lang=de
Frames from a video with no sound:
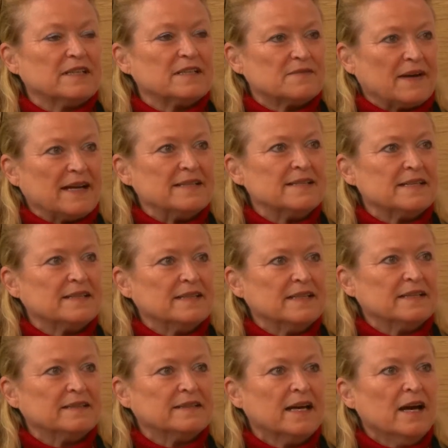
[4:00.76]
das weiß ich
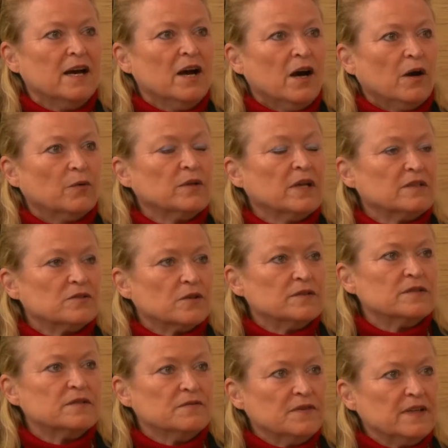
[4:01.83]
nicht. Und
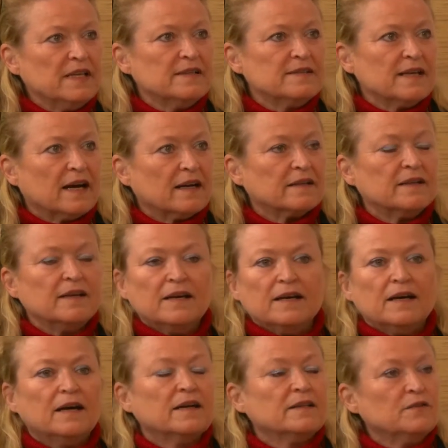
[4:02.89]
ansonsten, wie gesagt,
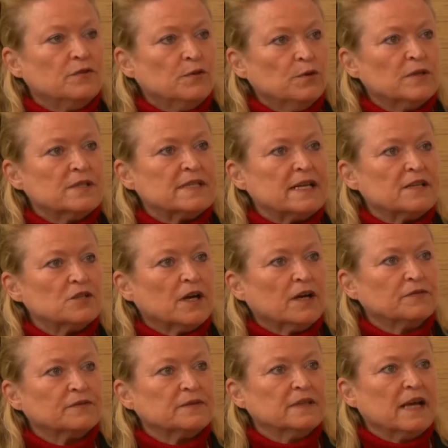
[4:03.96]
äh, die
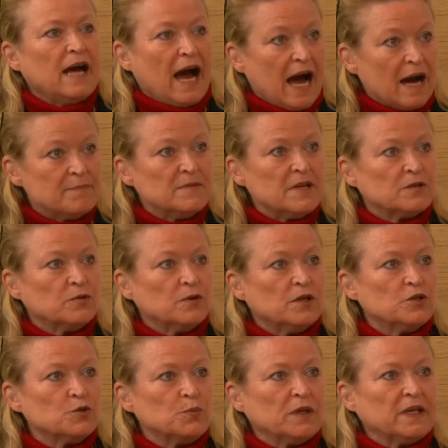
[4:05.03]
Fluggesellschaften haben
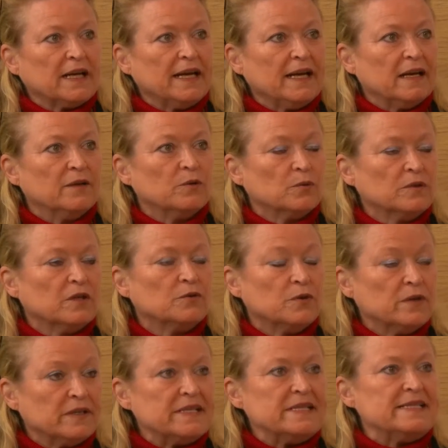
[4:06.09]
natürlich Spielregeln und
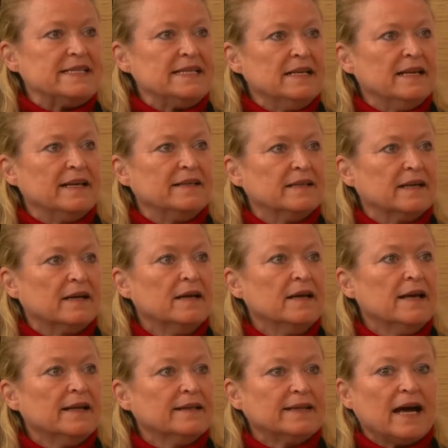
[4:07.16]
natürlich die mhm. Zielländer.
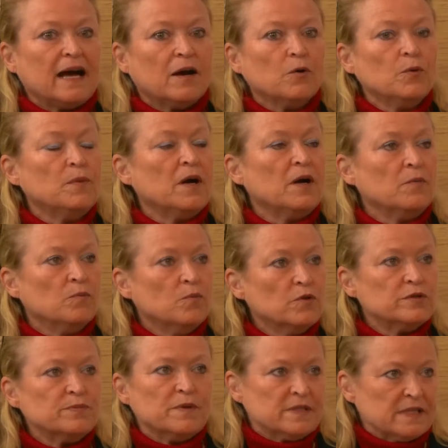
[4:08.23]
Darüber
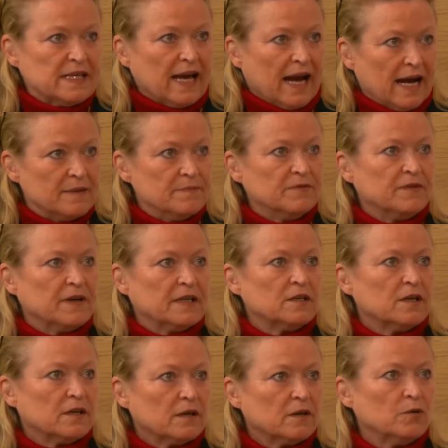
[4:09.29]
muss man sich einfach
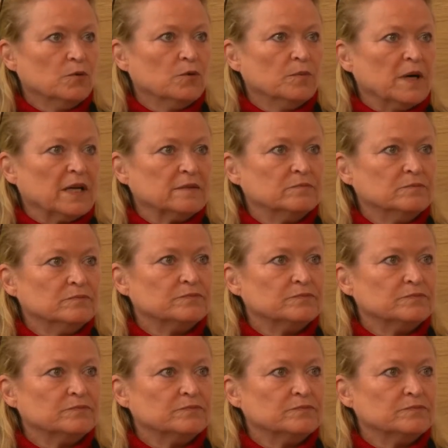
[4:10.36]
mhm. klug machen.